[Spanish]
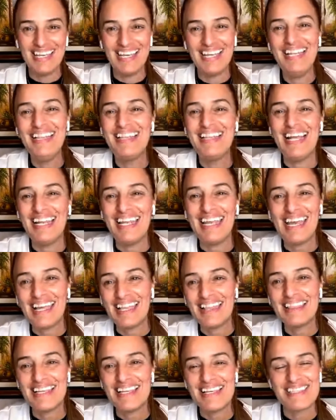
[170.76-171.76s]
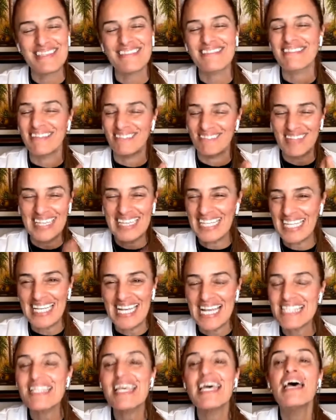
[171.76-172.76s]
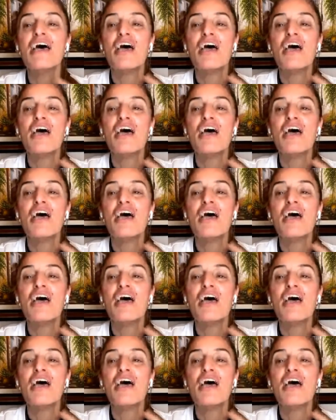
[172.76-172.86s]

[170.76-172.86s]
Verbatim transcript: inteligentes, mentiras,